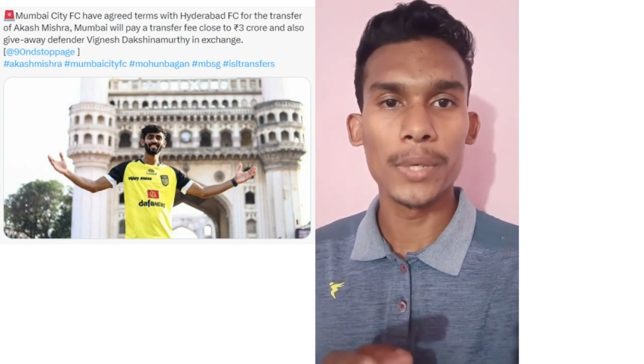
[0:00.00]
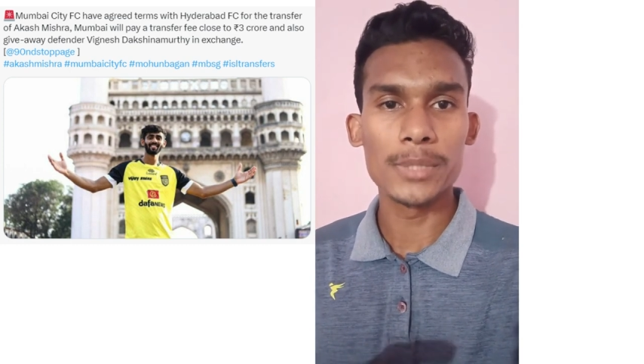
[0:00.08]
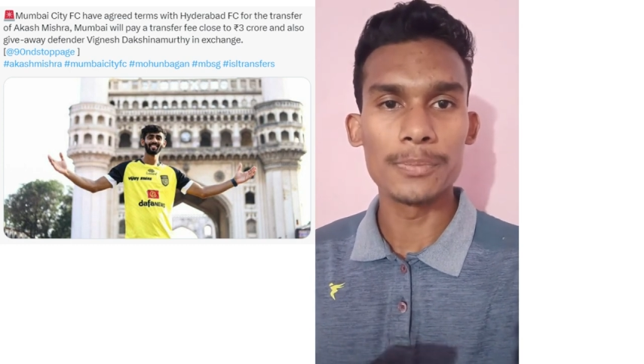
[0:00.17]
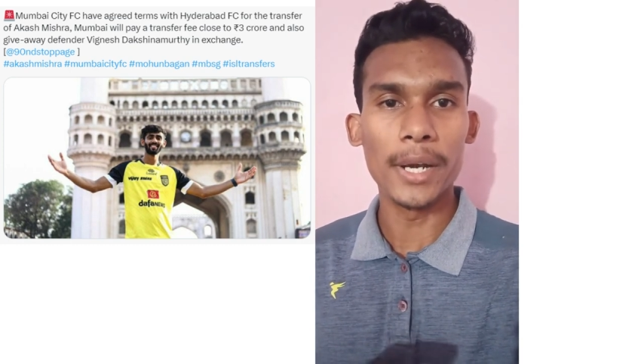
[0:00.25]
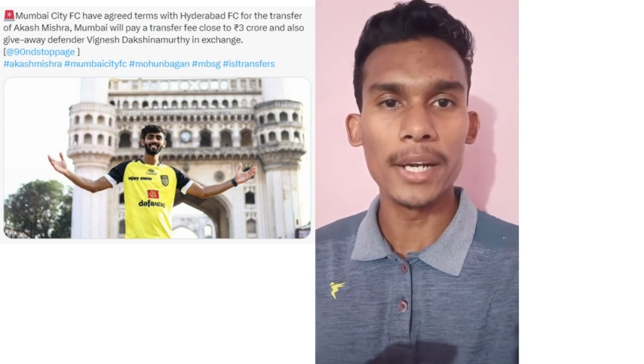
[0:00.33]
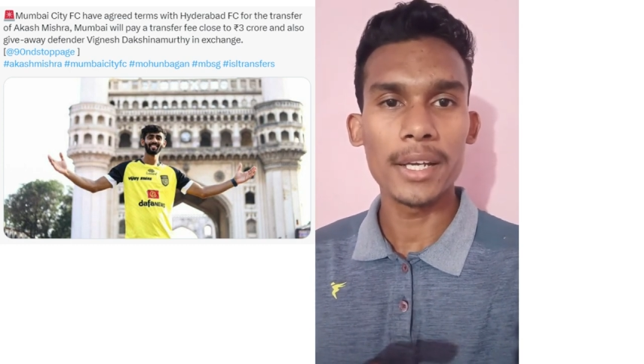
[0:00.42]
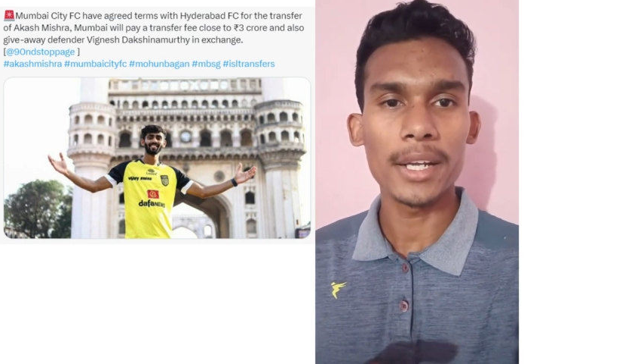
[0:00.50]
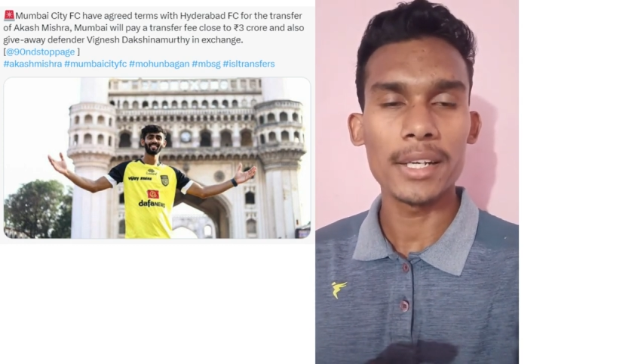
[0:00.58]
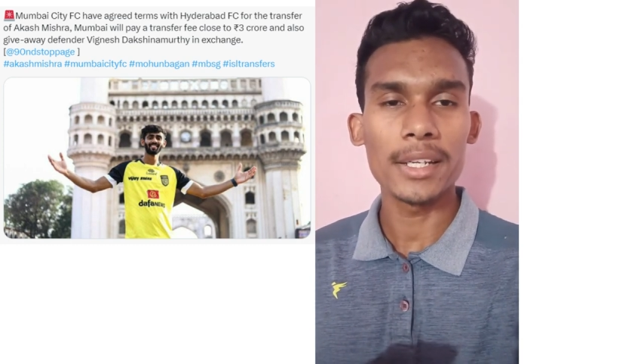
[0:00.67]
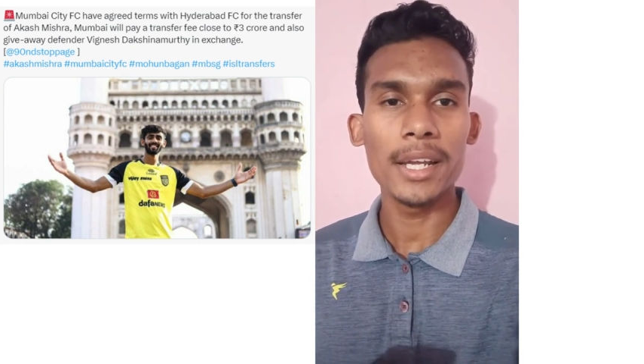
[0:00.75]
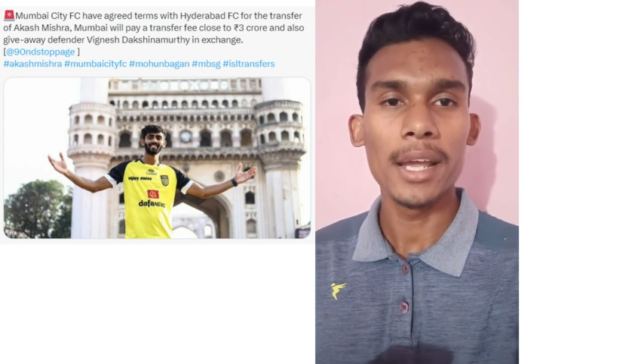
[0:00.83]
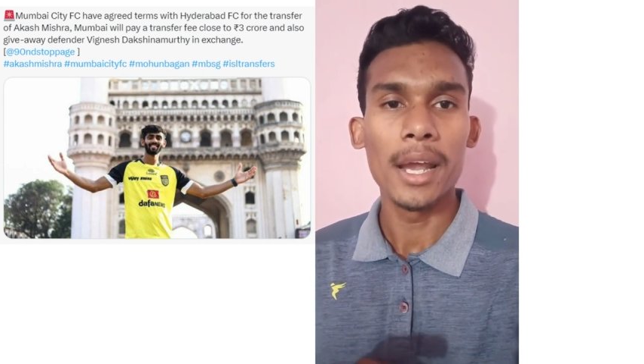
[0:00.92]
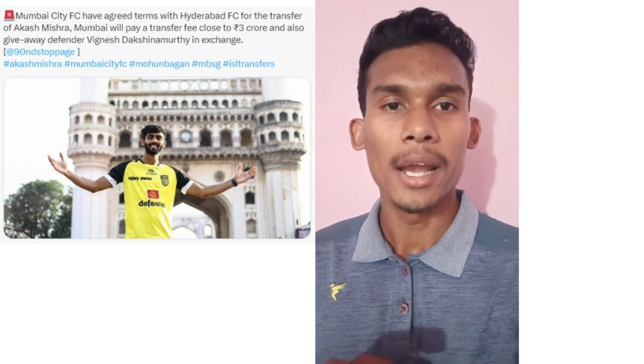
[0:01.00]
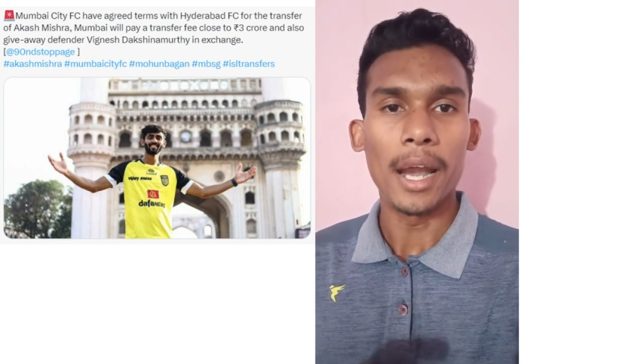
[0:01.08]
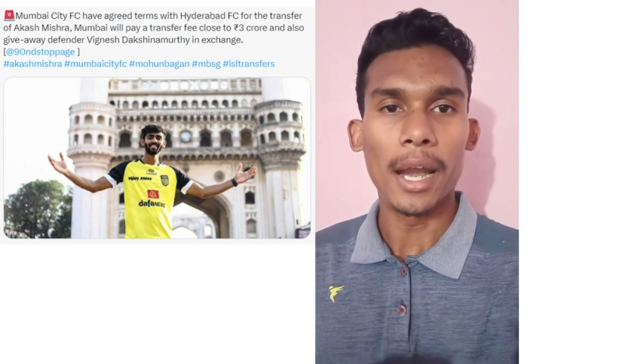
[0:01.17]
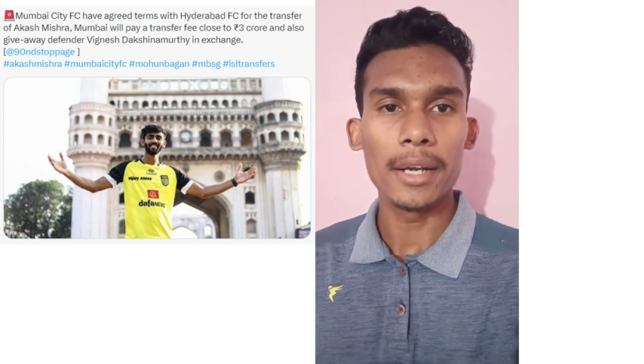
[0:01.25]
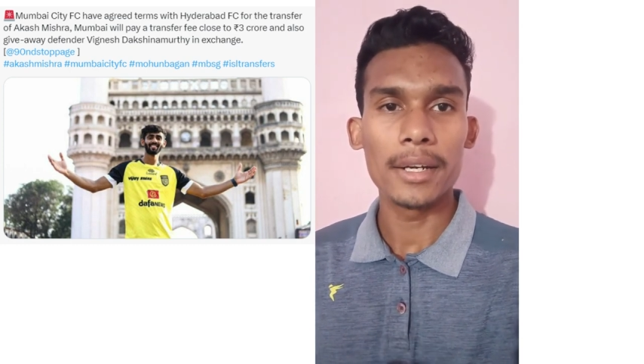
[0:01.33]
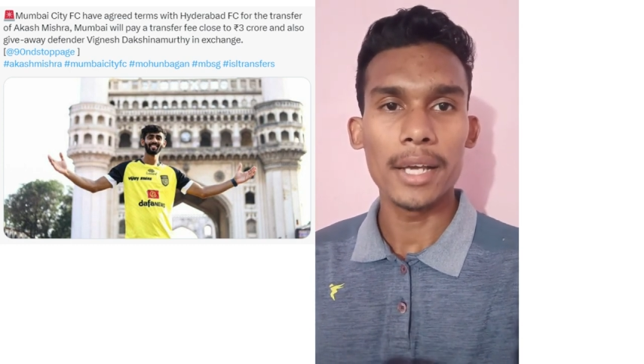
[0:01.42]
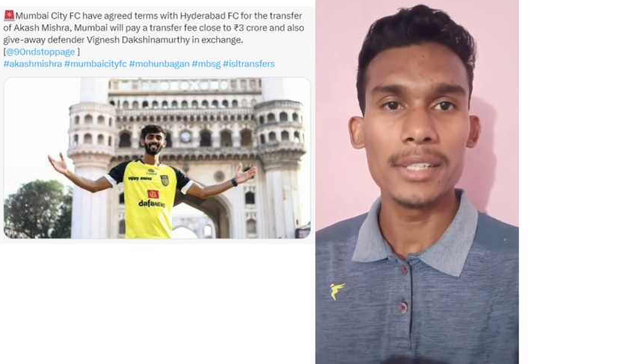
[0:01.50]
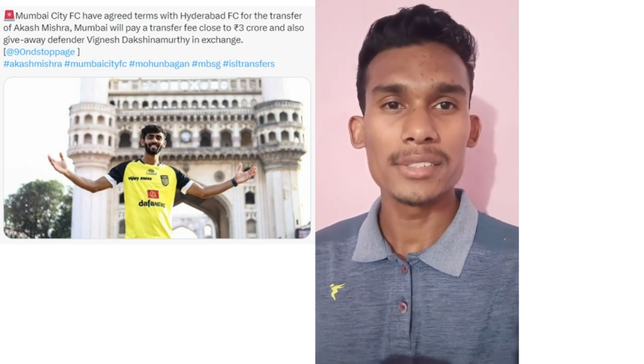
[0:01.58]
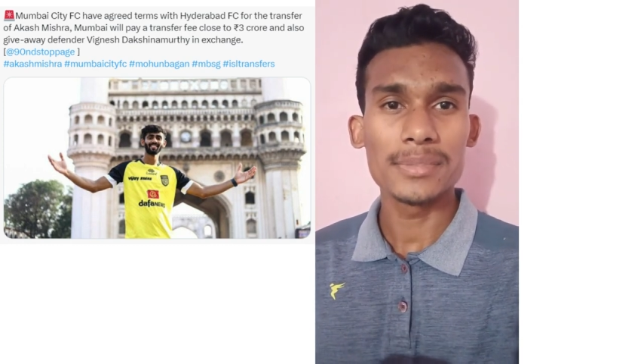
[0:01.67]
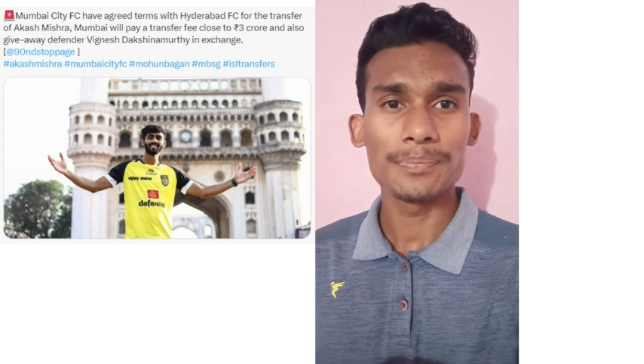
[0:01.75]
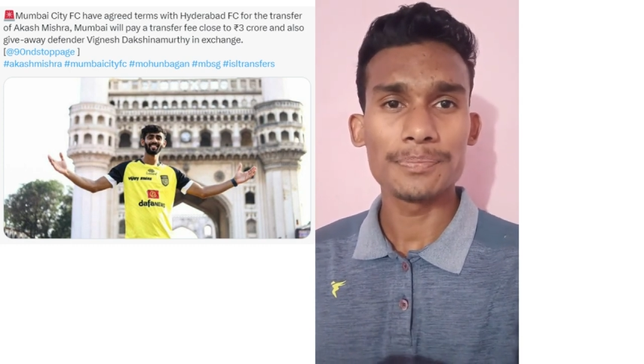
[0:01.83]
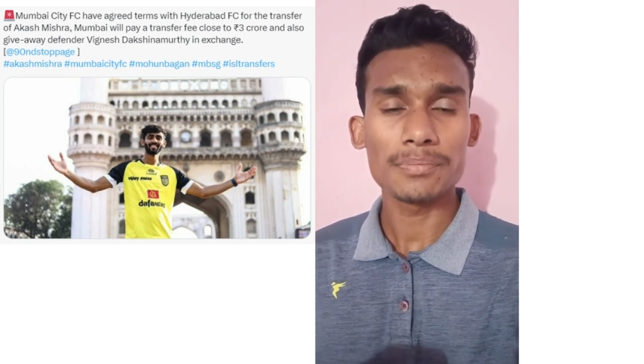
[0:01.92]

भी स्पेंड करेंगी एंड गाइज